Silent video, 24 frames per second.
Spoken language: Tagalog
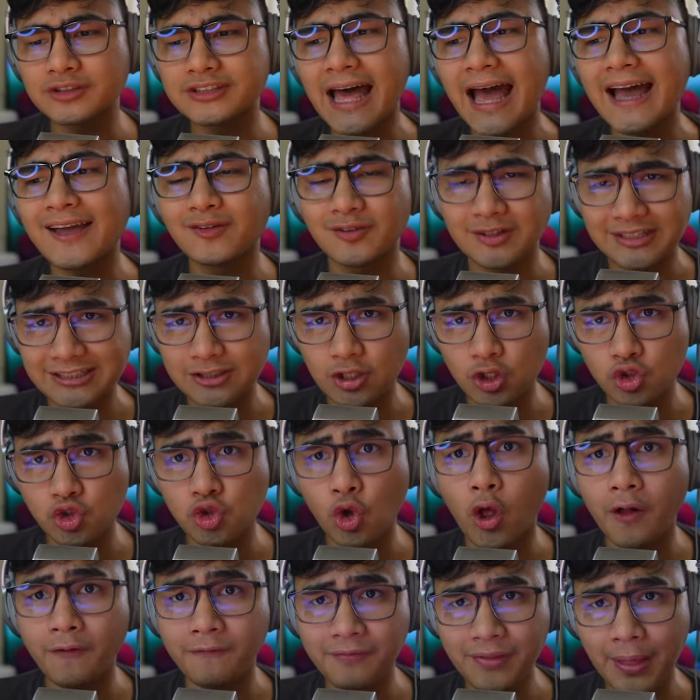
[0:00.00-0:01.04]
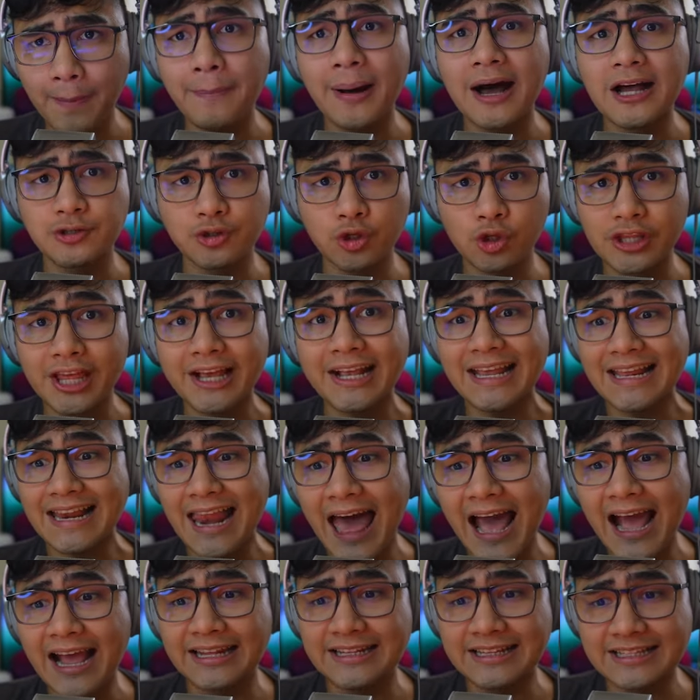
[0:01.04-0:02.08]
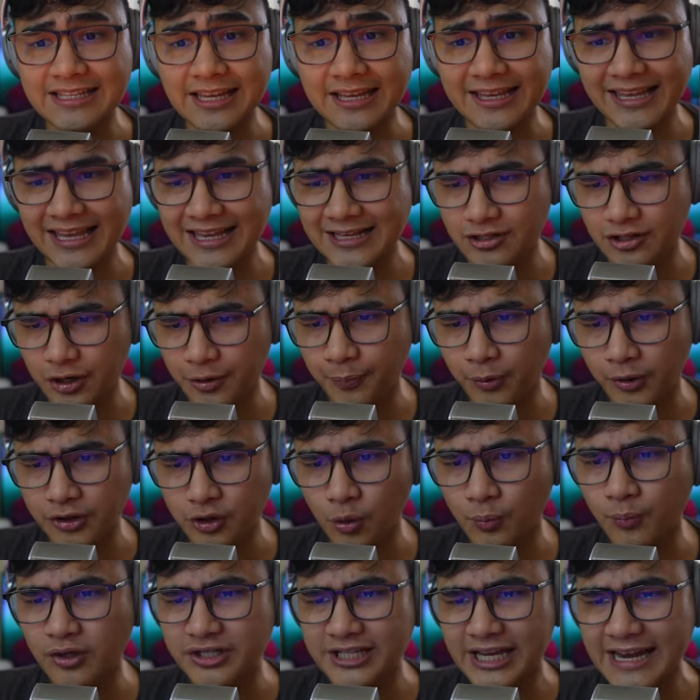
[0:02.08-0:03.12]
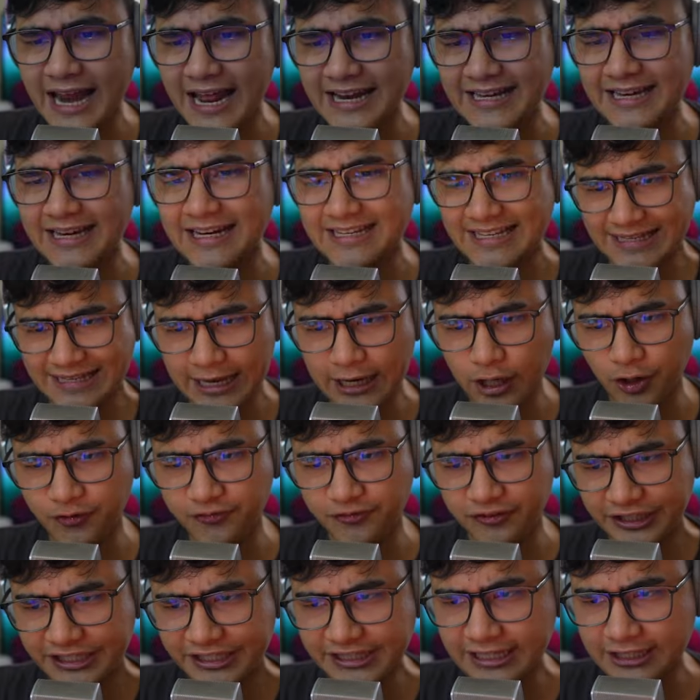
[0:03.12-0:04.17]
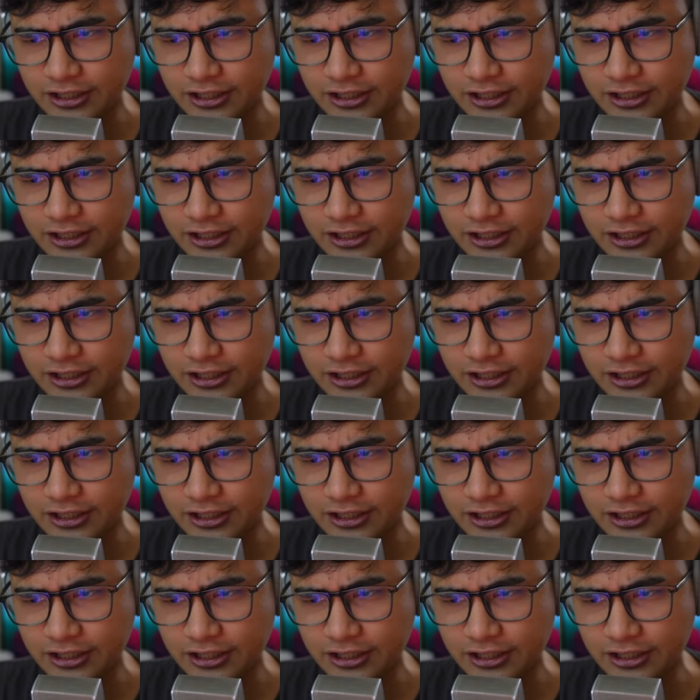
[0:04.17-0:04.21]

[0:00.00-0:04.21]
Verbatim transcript: tayong isosolve na puzzle na kailangan sa case report. So buksan natin ang Stinger Flea na